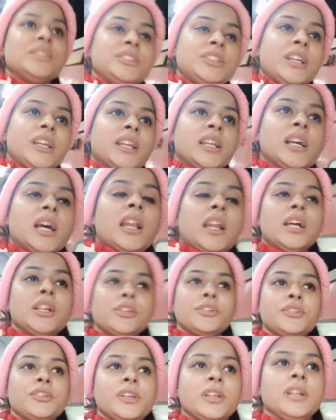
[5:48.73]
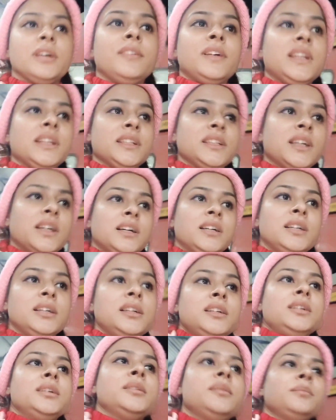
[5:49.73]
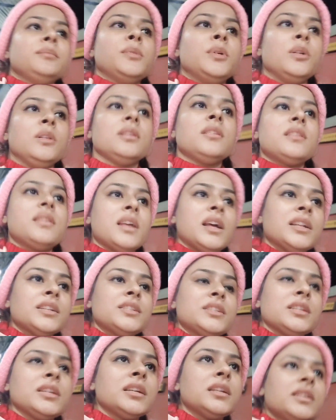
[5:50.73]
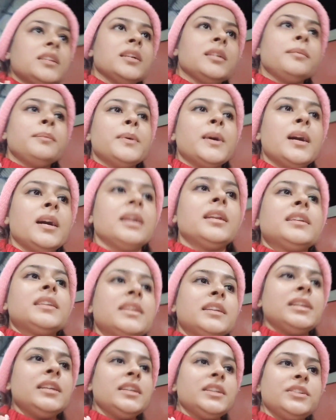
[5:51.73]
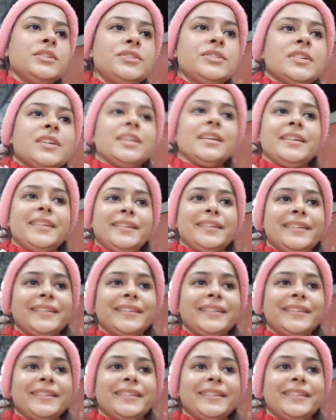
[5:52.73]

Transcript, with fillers: जयकारा शेरावाली का बोल साचे दरबार की जय